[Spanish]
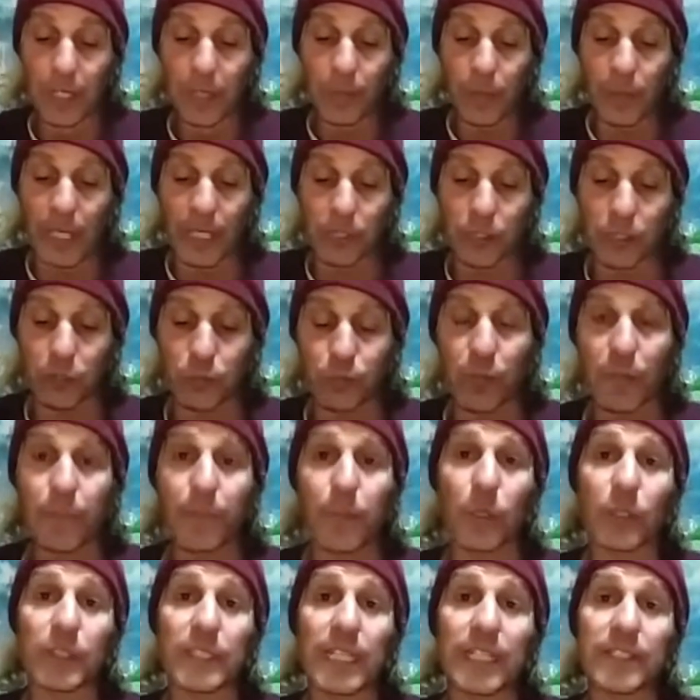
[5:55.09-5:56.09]
Por eso es muy
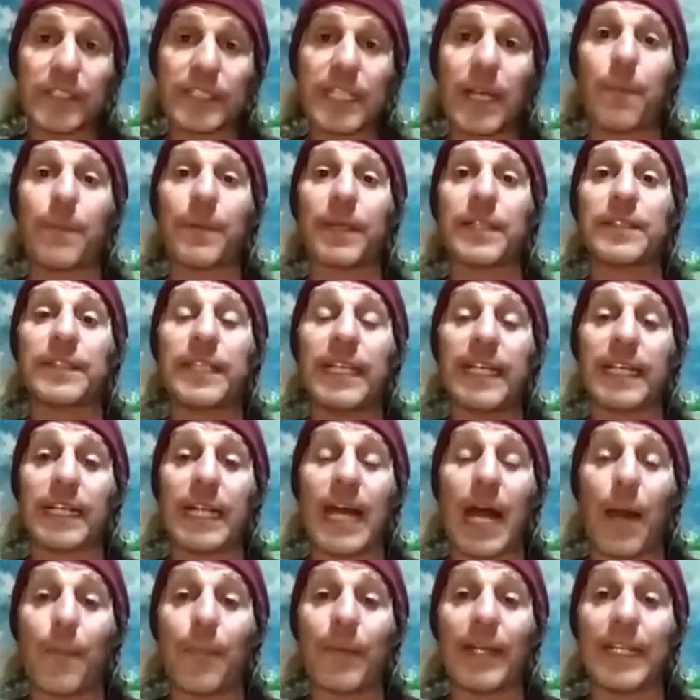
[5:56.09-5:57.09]
importante aprender
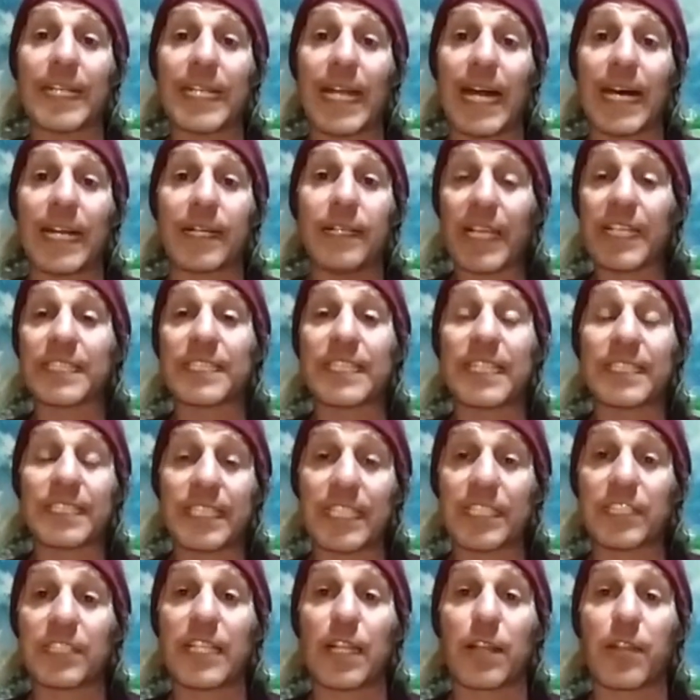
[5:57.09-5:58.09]
a aplicar esas
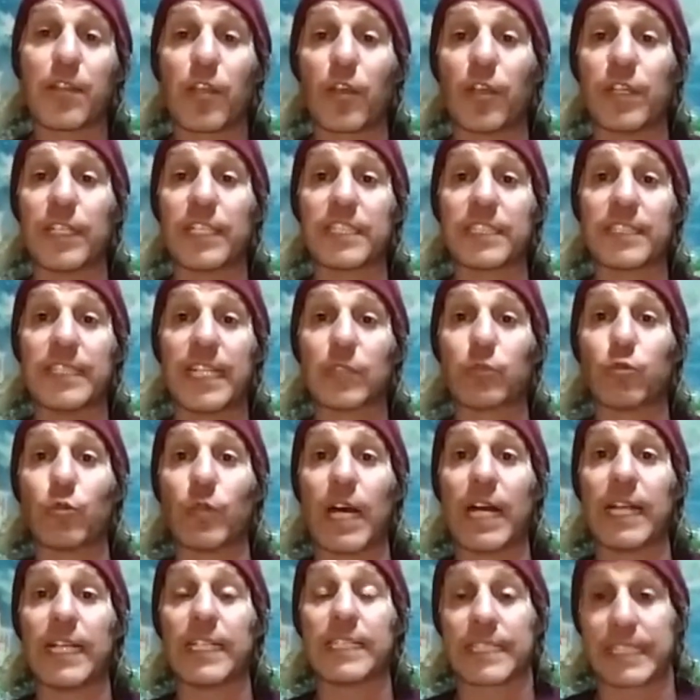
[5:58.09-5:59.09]
sensaciones
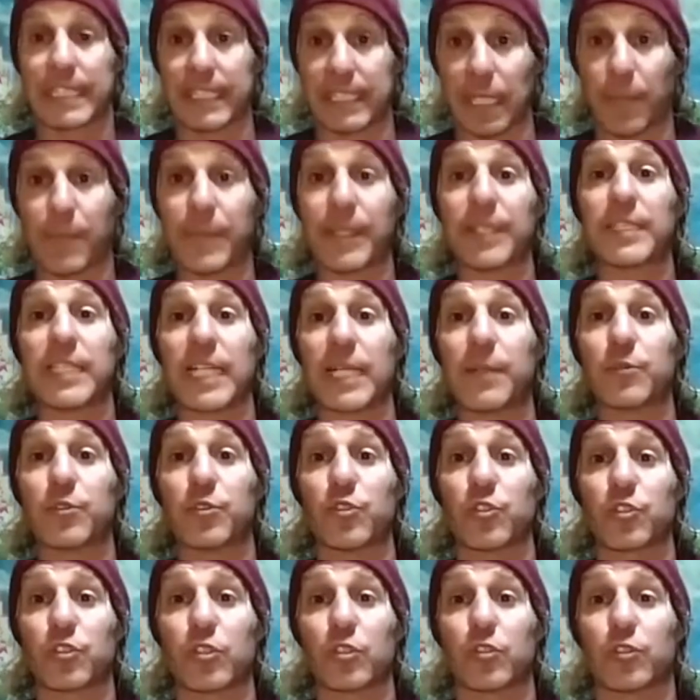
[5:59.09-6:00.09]
naturales que también tenemos
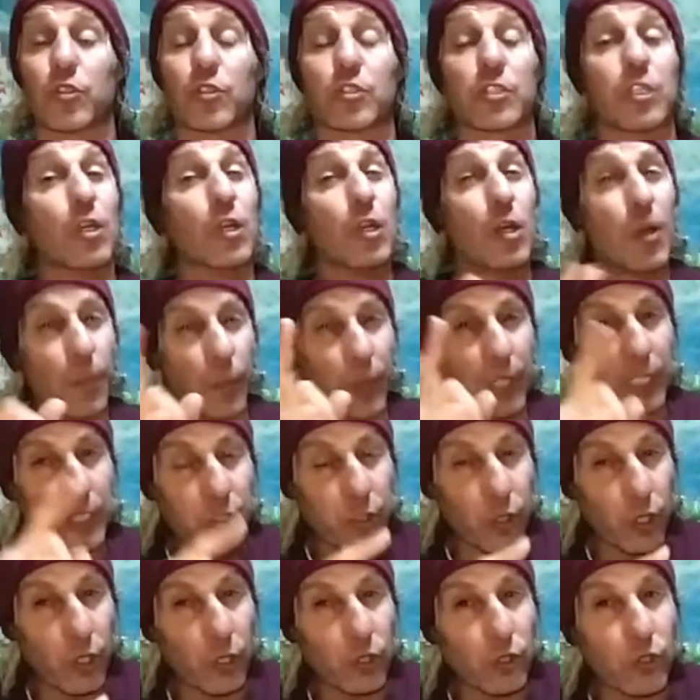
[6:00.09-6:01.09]
nosotros. Por
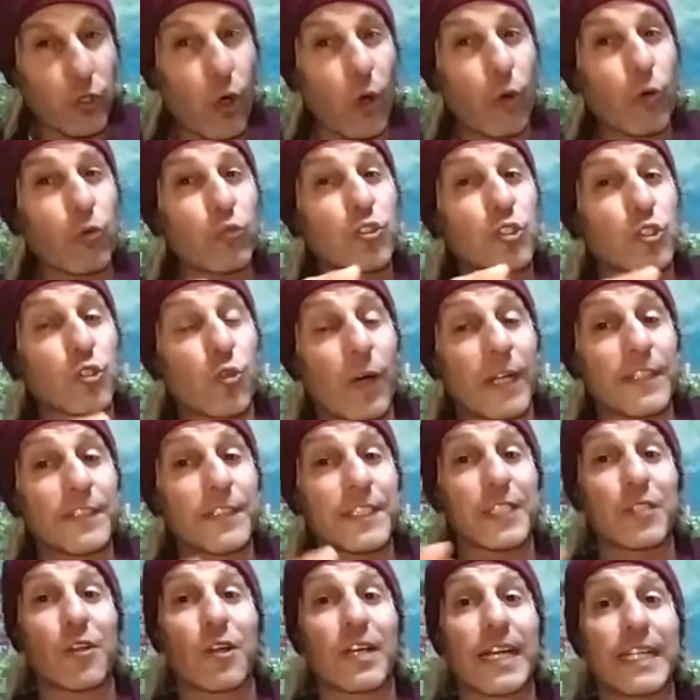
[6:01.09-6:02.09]
eso el coach
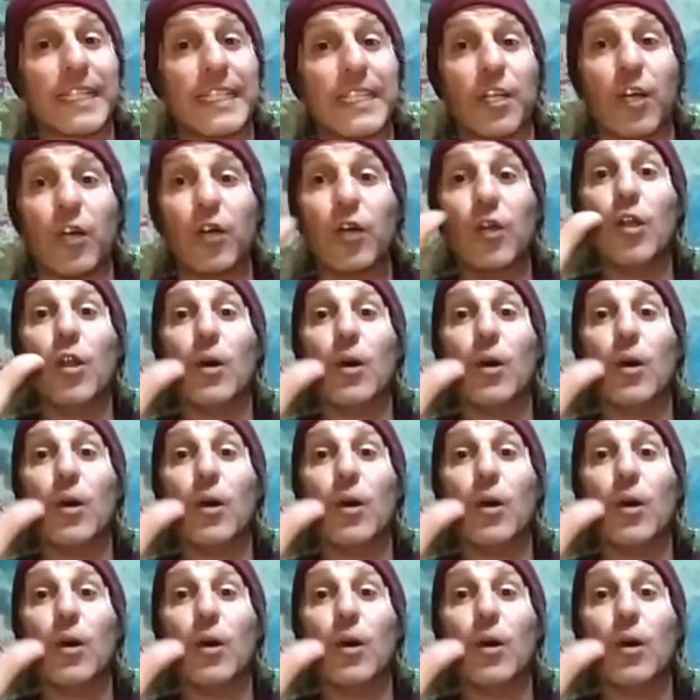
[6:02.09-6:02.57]
cuántico canino,